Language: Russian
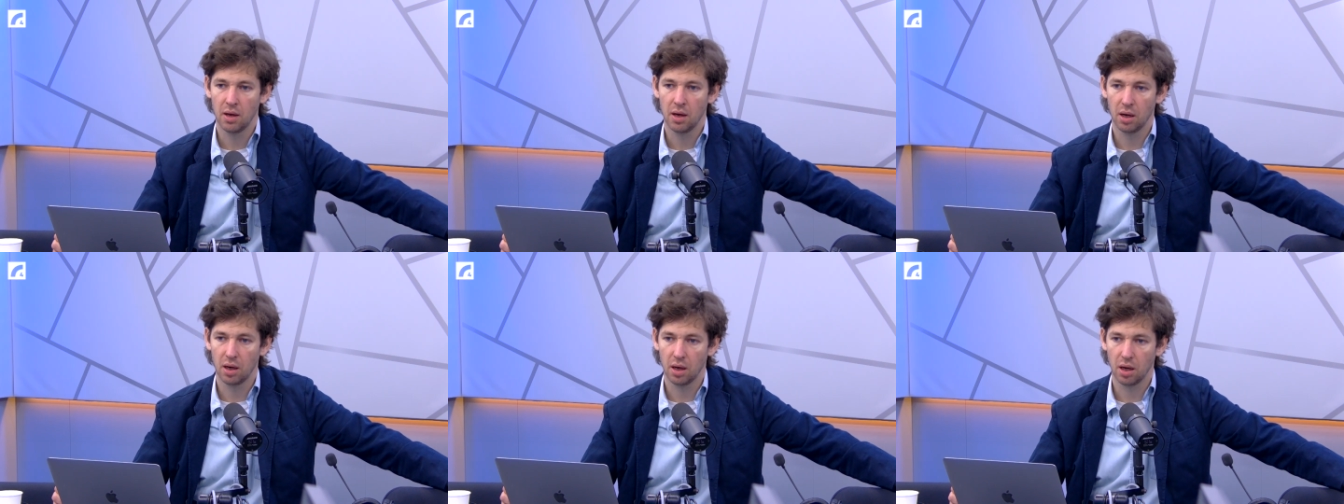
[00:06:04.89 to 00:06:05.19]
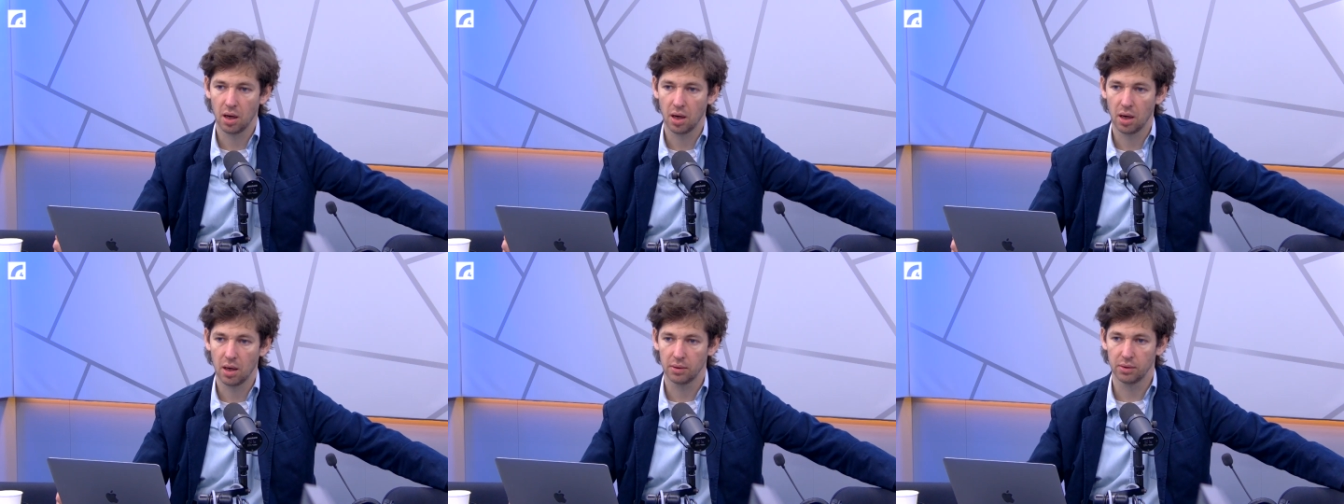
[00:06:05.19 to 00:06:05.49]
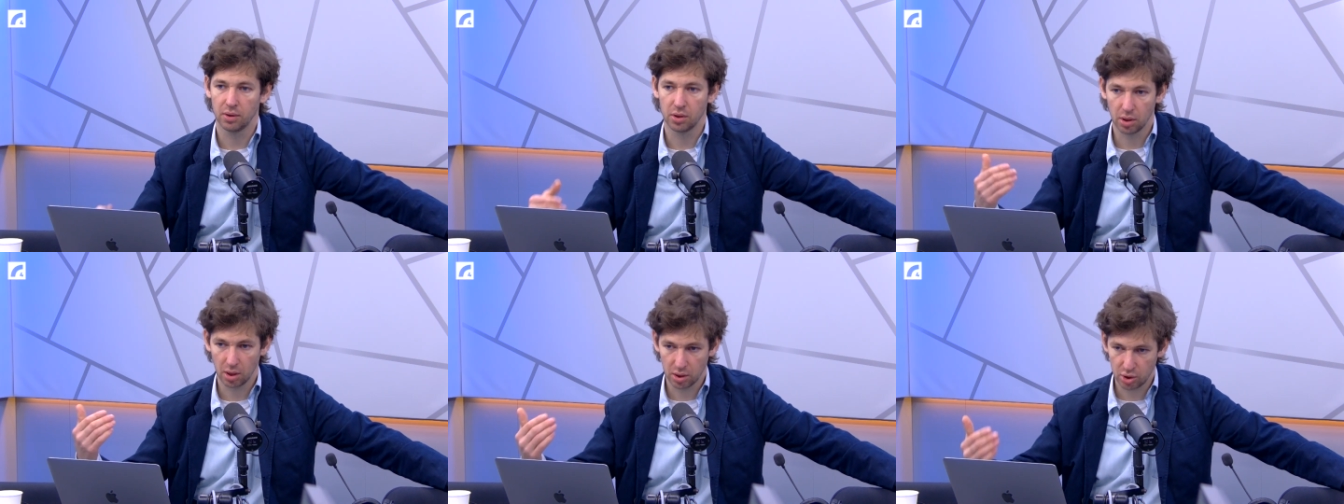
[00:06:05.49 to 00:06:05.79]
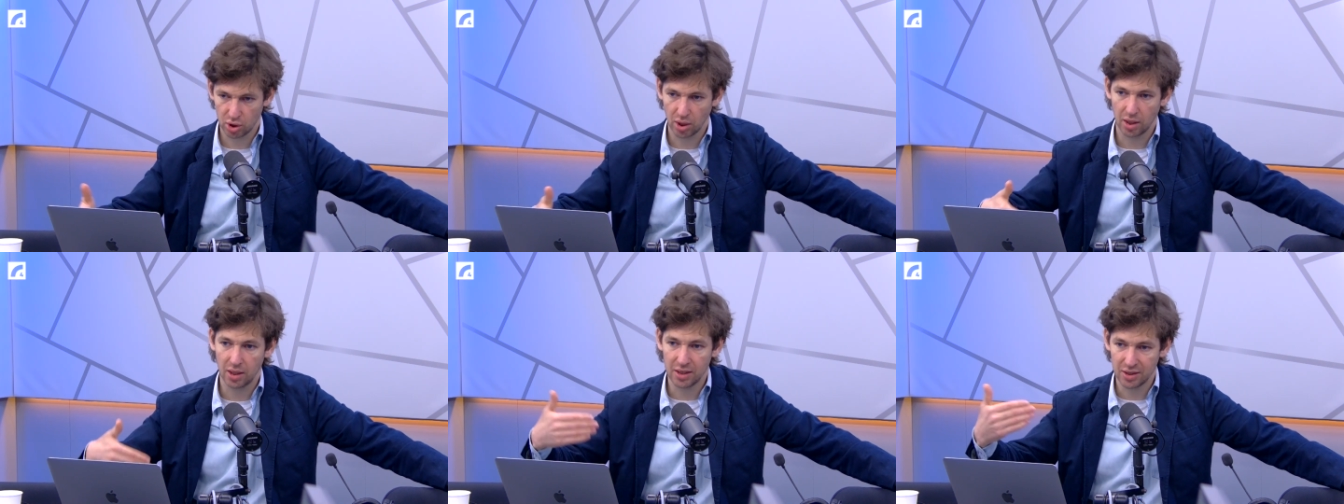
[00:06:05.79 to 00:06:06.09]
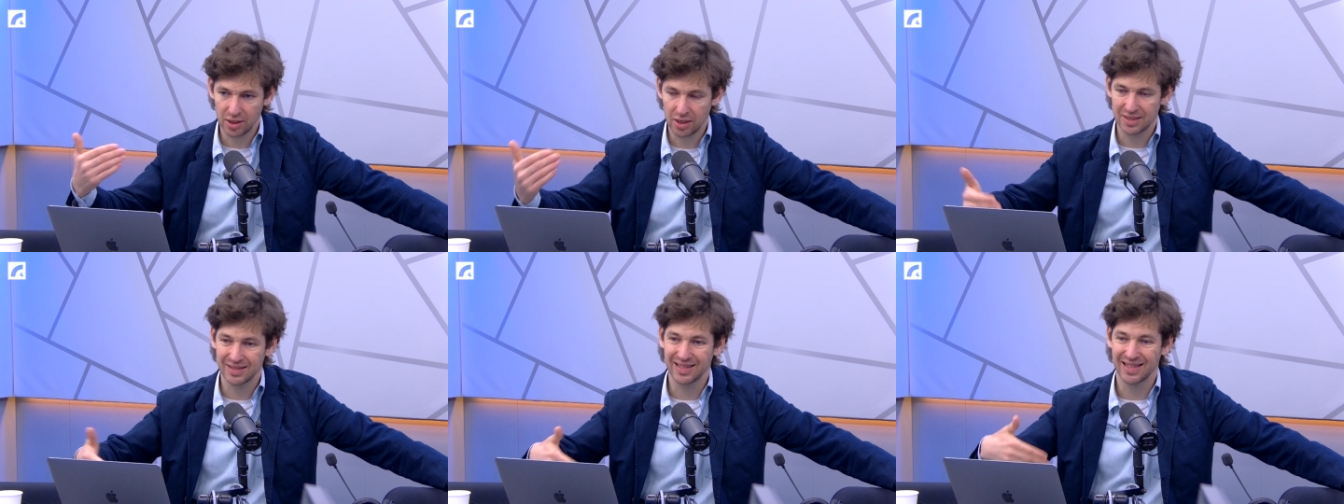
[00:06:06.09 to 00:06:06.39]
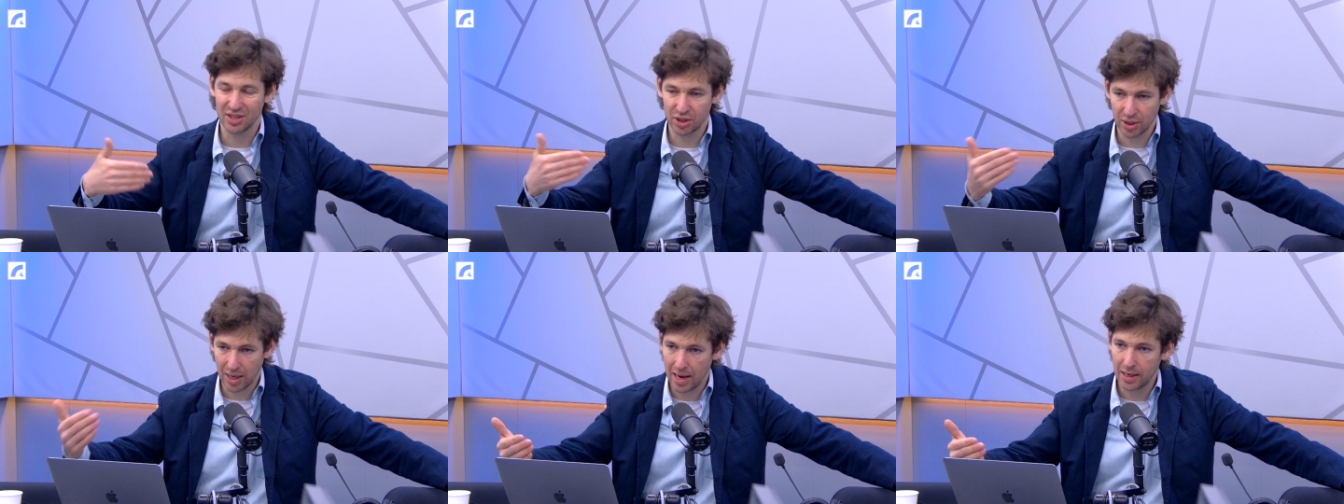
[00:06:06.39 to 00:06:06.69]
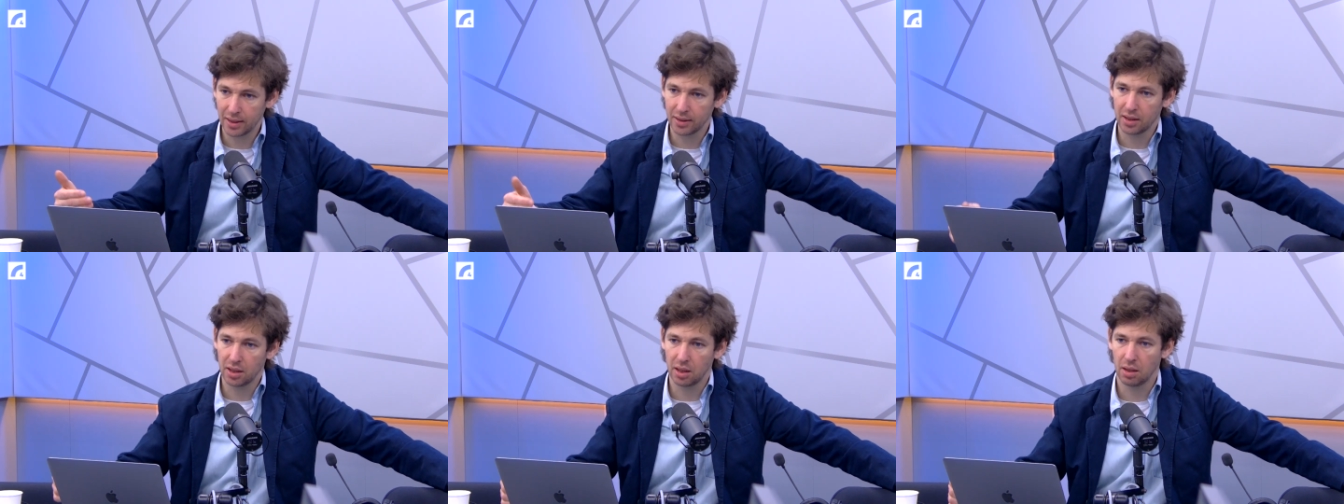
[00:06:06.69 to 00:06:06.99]
э,
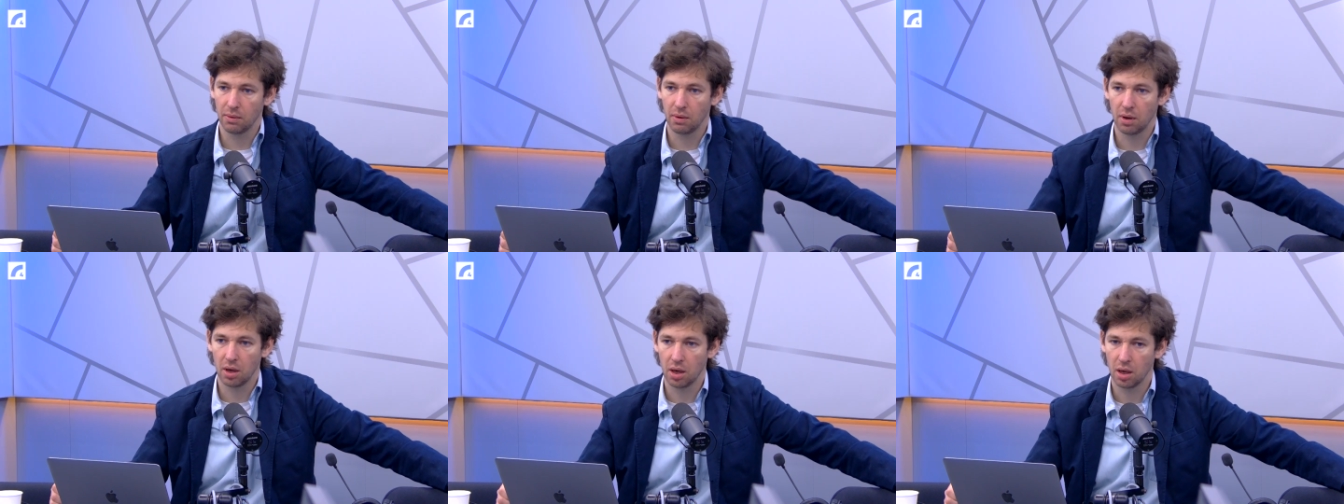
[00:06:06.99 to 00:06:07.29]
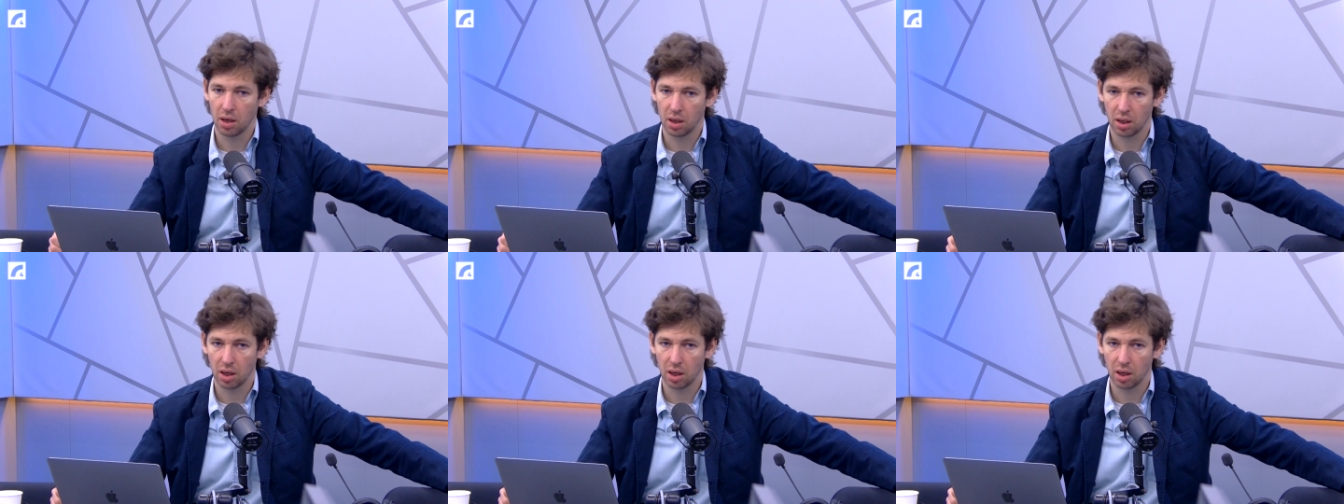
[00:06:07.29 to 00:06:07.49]
изначальный э,